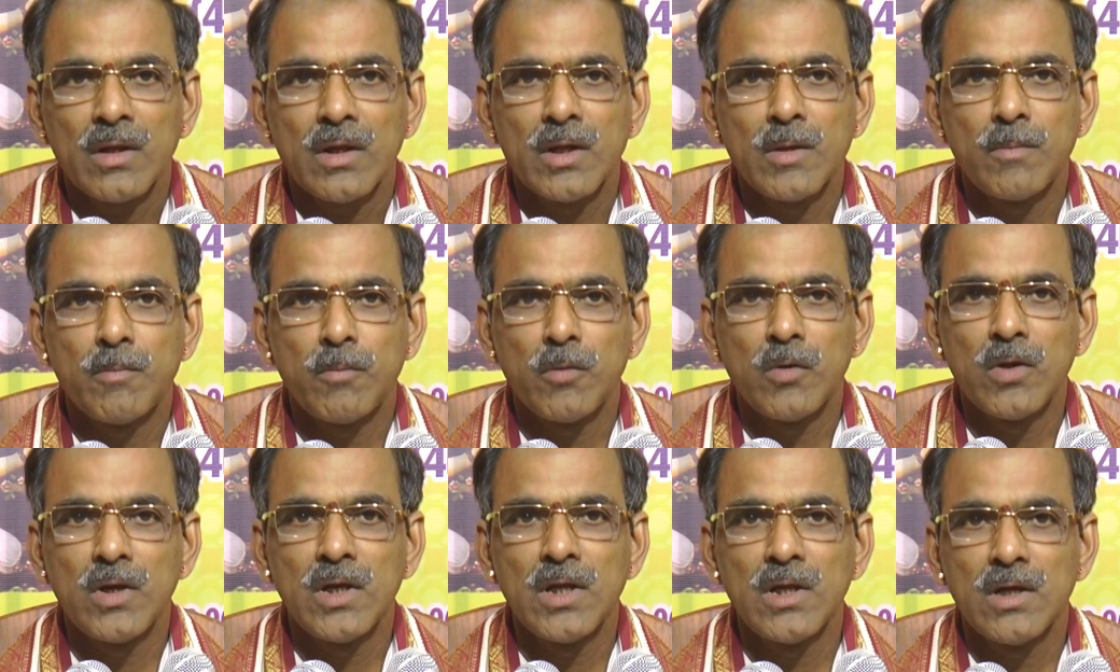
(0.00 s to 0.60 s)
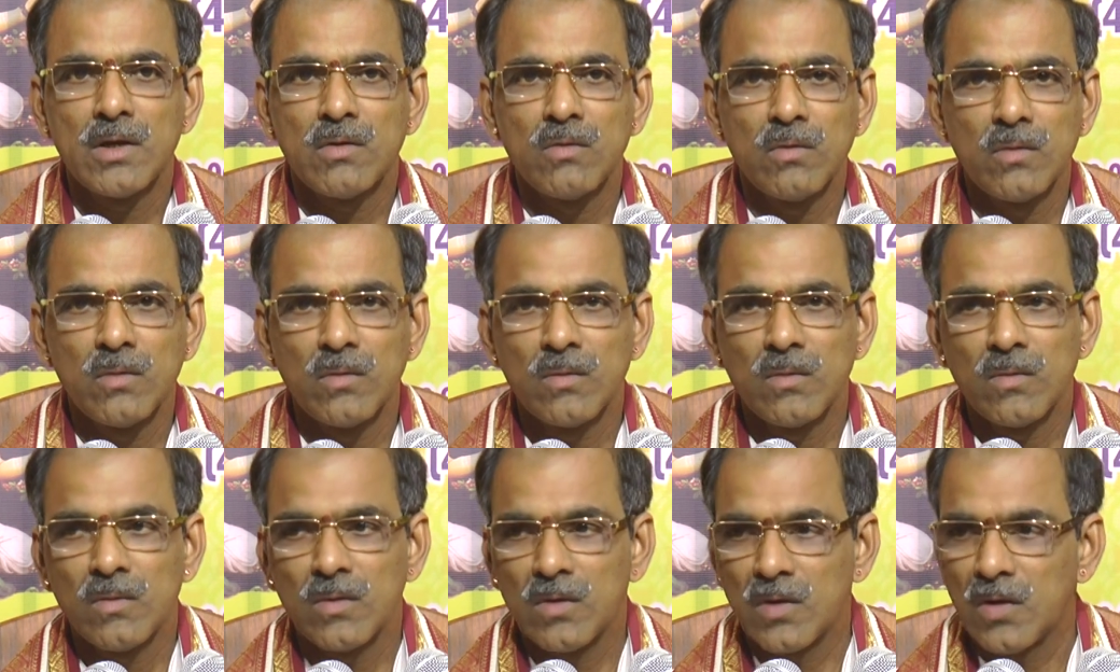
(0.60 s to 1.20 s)
ఇప్పుడు నీకు
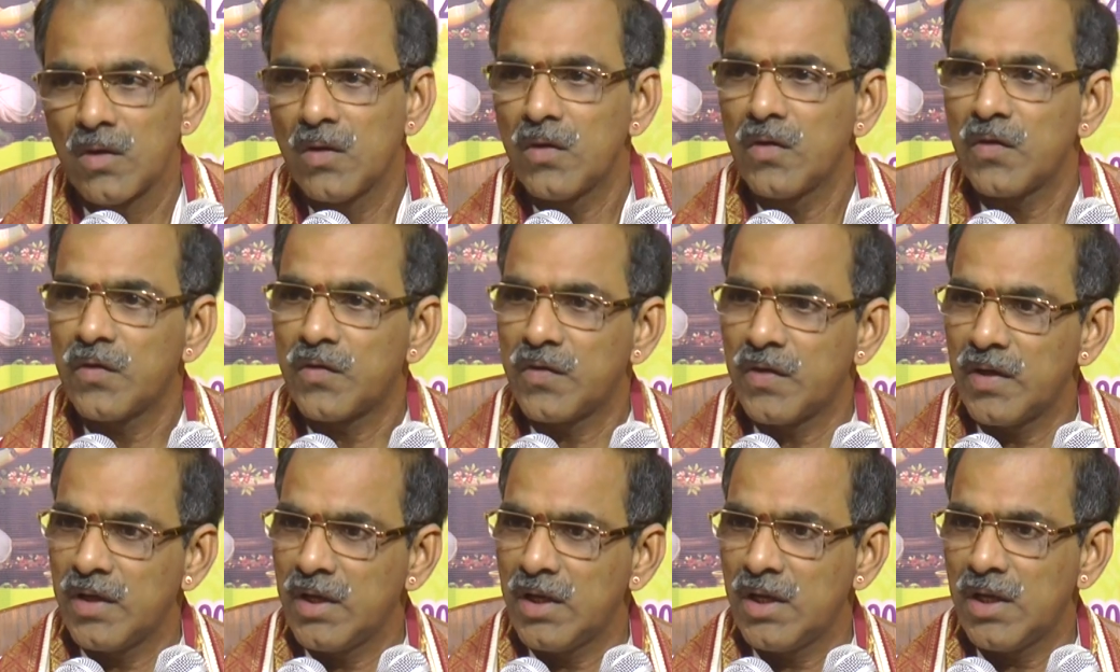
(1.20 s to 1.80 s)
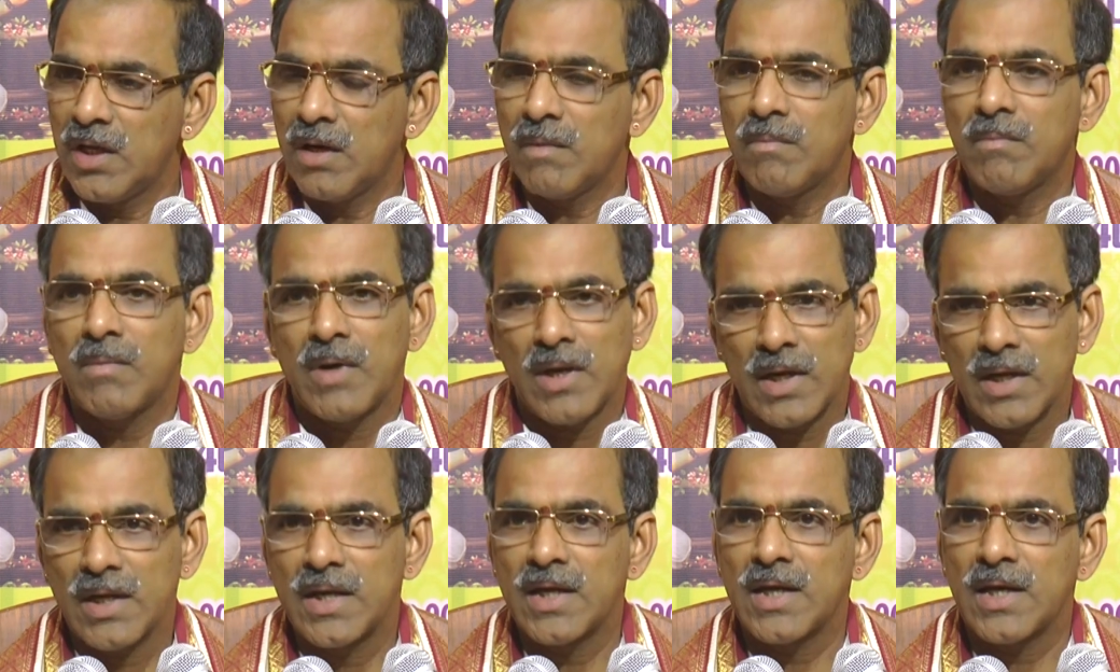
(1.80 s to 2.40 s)
శరీరం
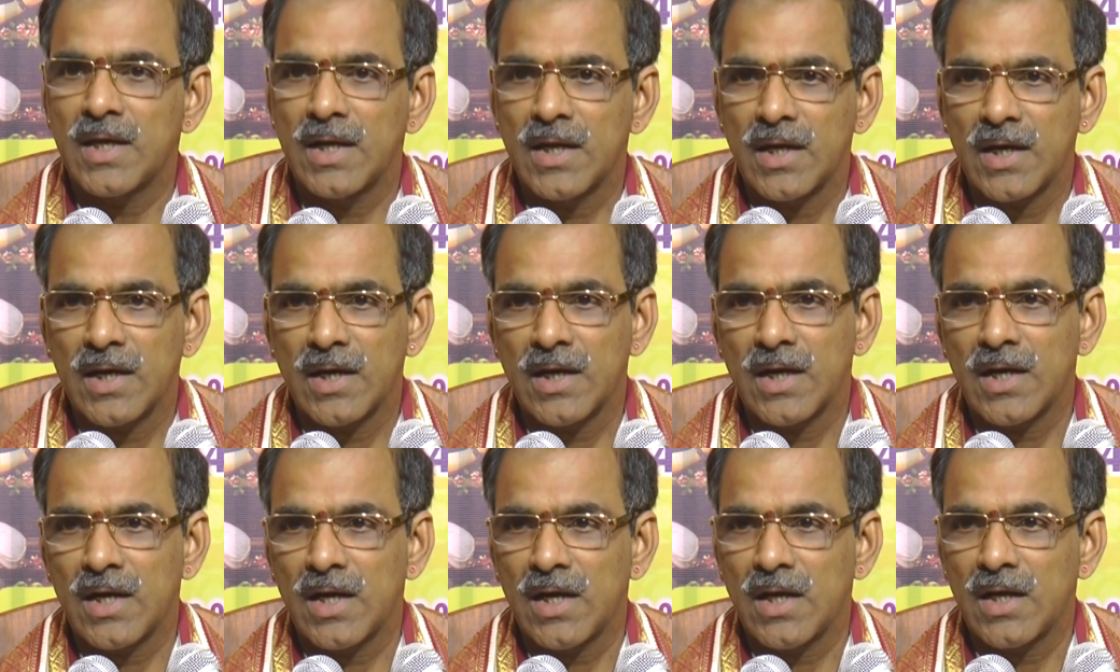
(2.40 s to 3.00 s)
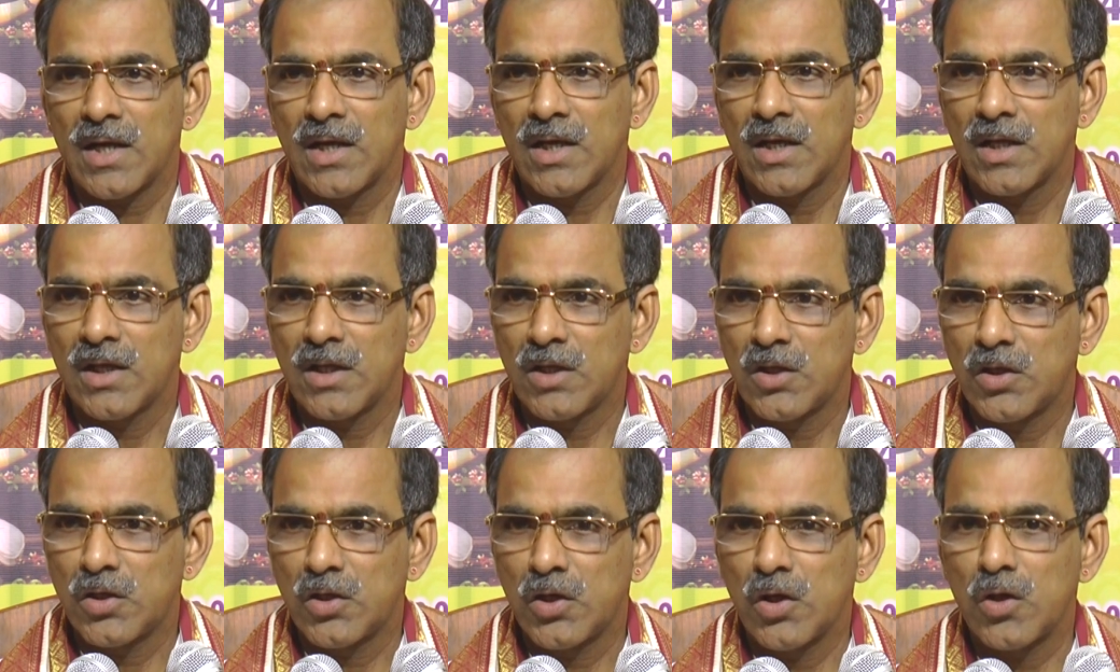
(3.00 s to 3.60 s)
బలహీనం కనుక
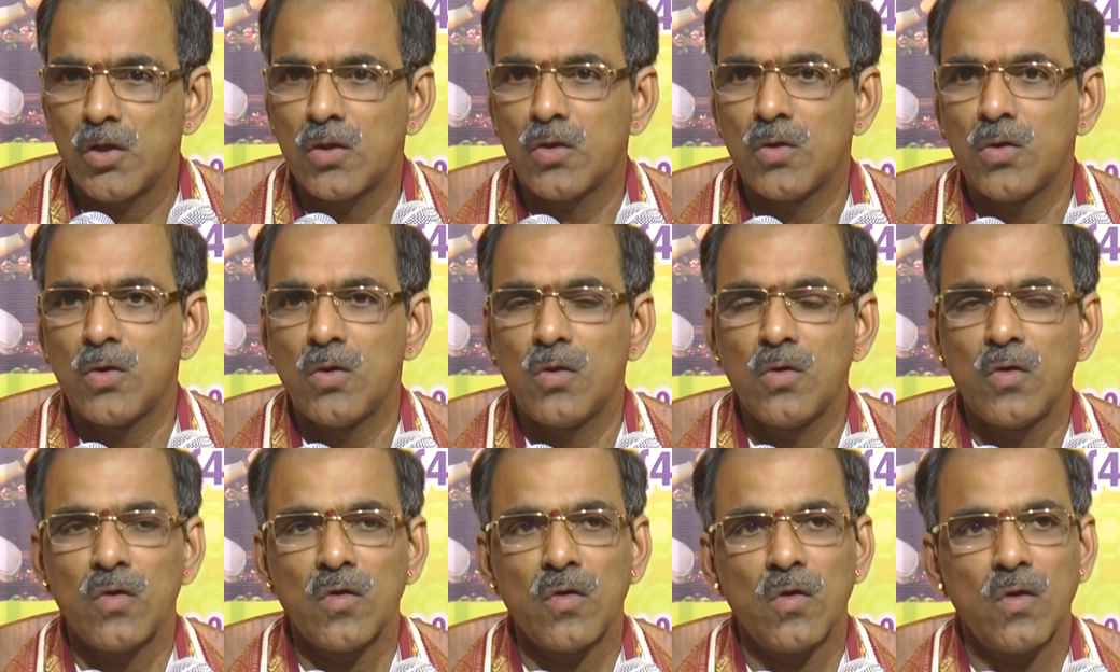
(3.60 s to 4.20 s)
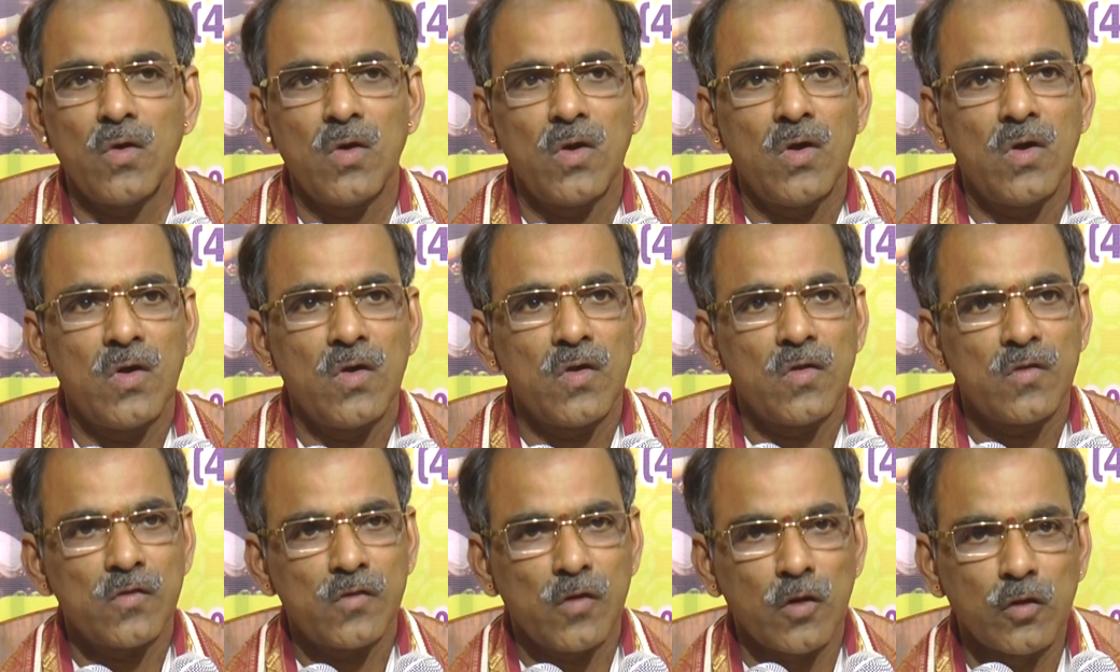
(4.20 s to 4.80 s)
చేతుల్లో
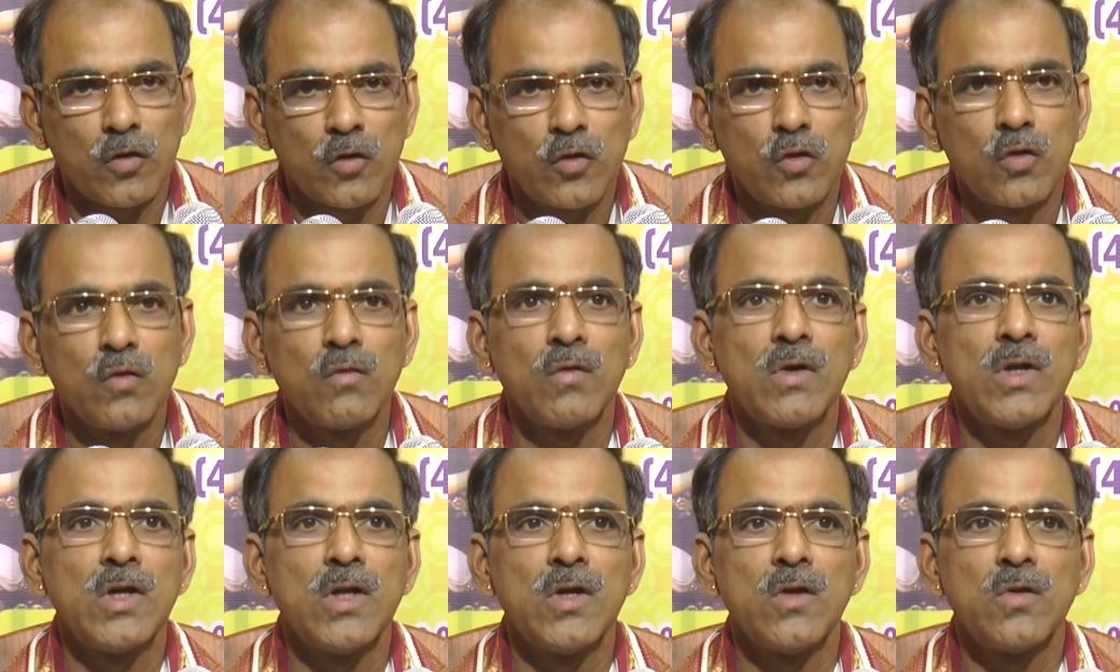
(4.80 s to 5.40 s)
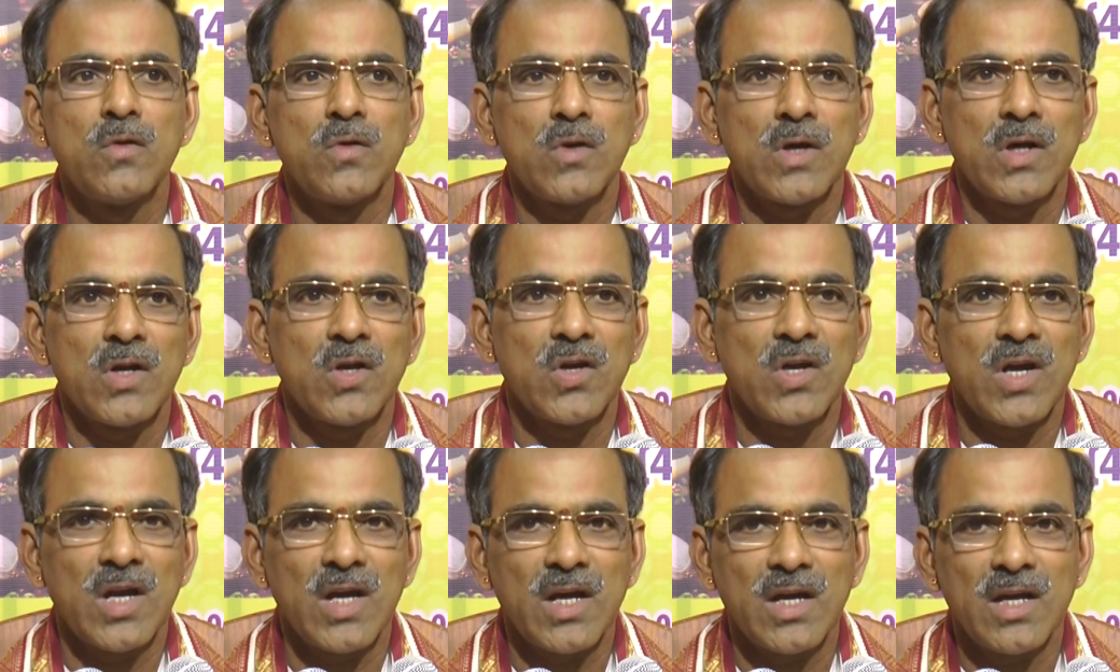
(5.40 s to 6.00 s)
సత్తువు లేదు
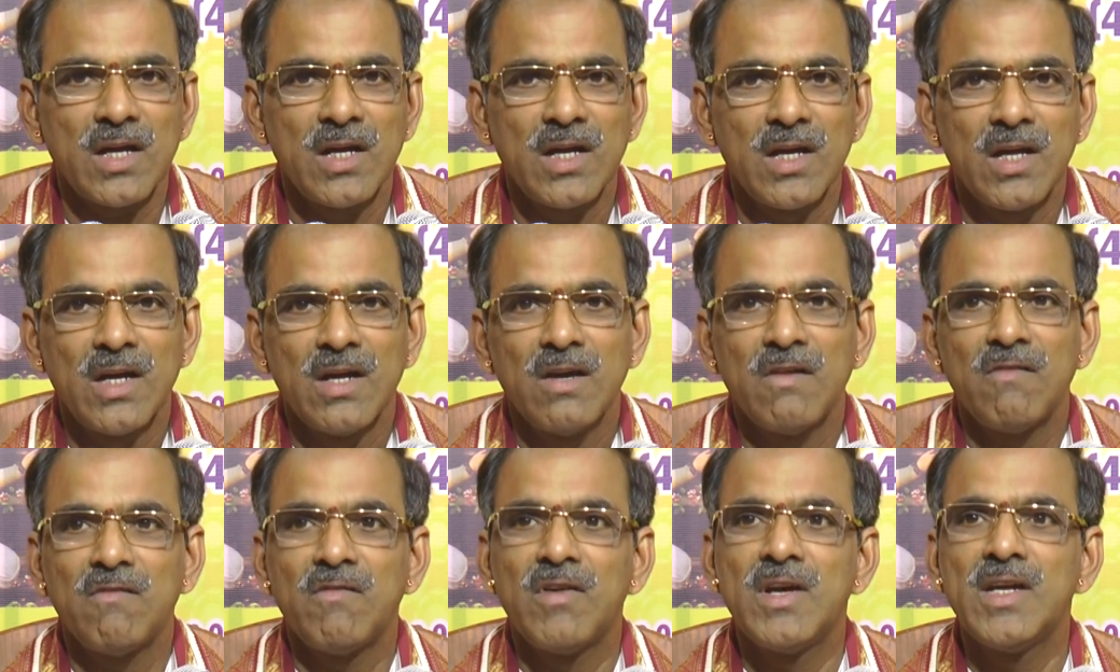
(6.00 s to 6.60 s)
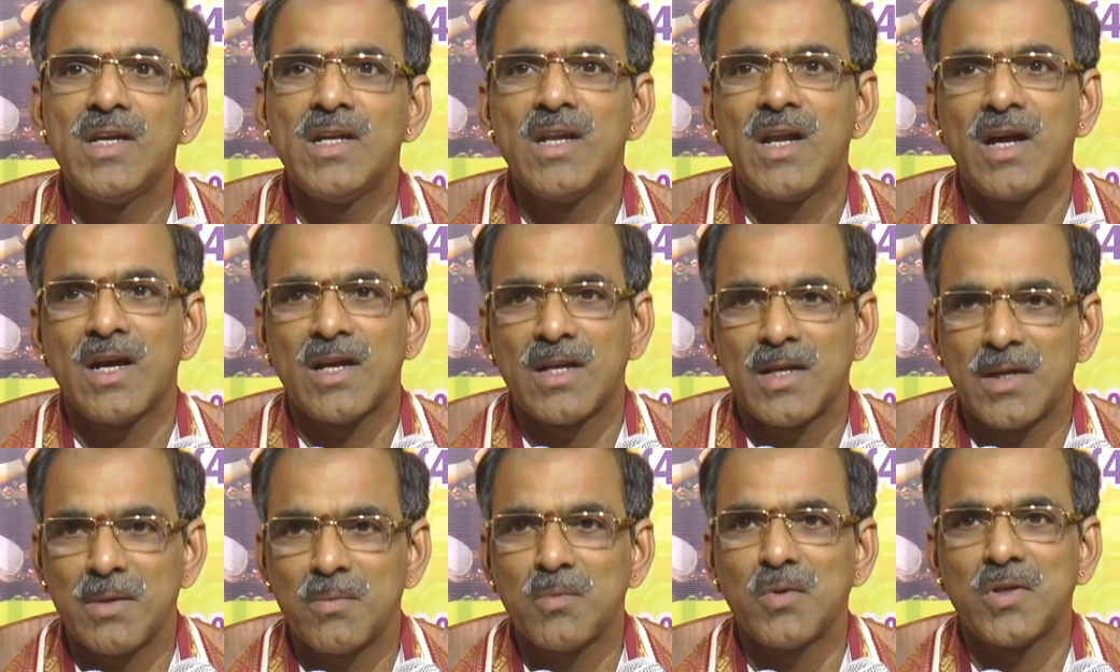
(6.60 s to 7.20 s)
కనుక
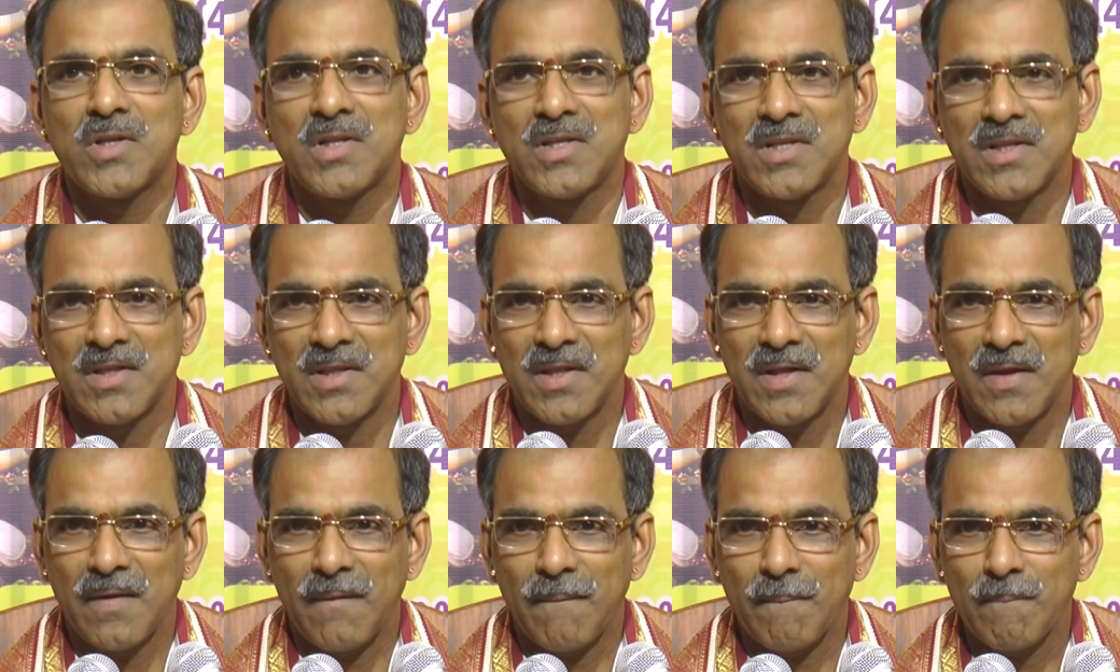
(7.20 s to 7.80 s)
వైరాగ్యం వచ్చింది